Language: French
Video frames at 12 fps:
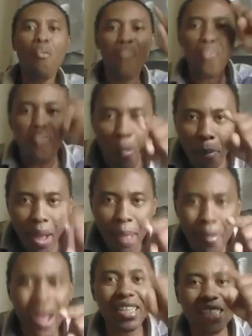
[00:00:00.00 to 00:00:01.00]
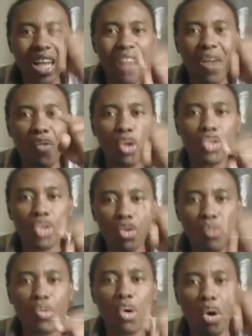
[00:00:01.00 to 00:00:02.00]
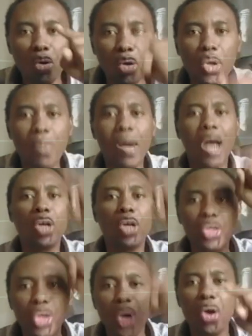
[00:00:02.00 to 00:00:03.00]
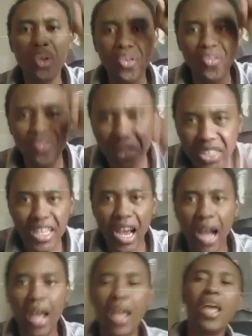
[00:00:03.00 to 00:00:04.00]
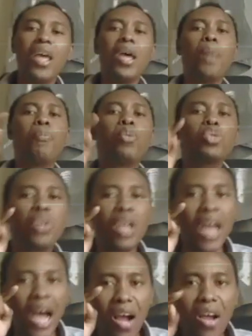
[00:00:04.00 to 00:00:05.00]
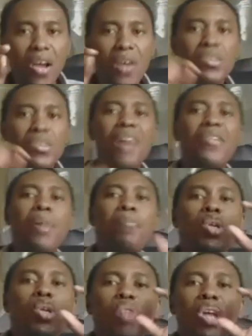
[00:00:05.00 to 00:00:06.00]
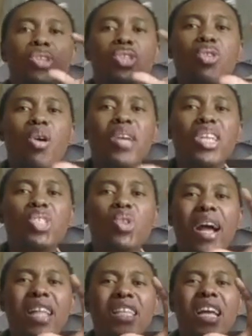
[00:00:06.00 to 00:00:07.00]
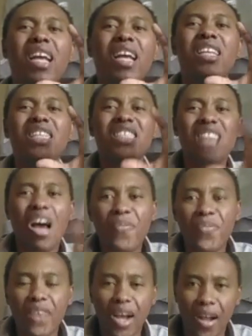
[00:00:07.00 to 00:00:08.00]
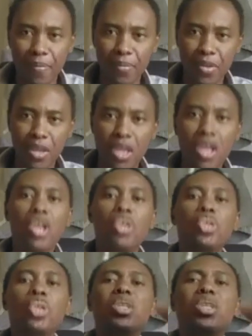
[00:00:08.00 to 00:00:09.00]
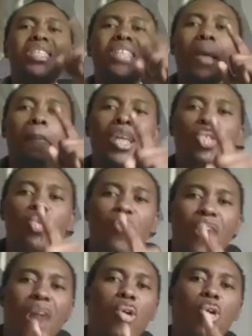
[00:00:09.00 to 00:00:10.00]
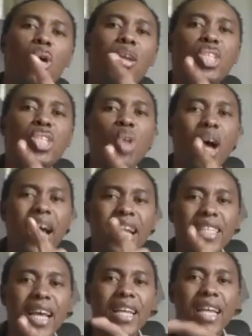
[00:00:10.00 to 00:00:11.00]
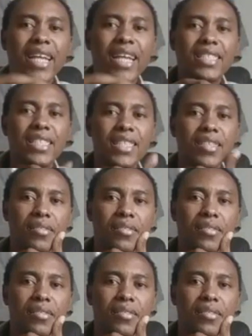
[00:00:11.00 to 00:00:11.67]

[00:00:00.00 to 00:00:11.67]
Vous-même, à travers votre numéro de demande de visa. Et pour cela, vous avez besoin d'une connexion Internet de 100 francs. N'utilisez pas souvent vos connexions Internet